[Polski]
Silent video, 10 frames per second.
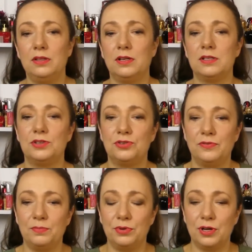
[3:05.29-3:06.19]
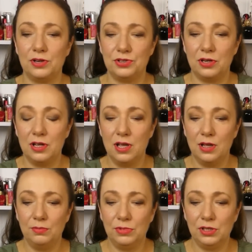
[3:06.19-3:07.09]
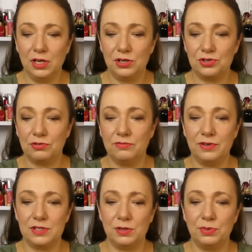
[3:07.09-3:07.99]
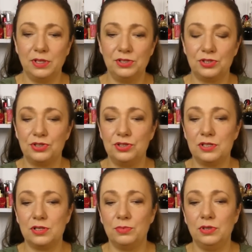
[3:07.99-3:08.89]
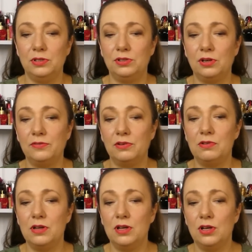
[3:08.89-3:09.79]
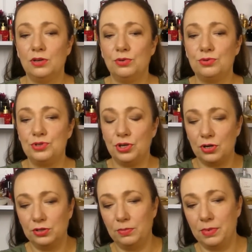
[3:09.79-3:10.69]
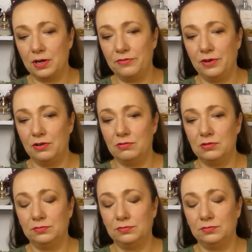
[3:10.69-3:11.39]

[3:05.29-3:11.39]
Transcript: I teraz jeszcze Wam pokażę mniejszą wersję, bodajże 30 ml Gucci Eau de Parfum.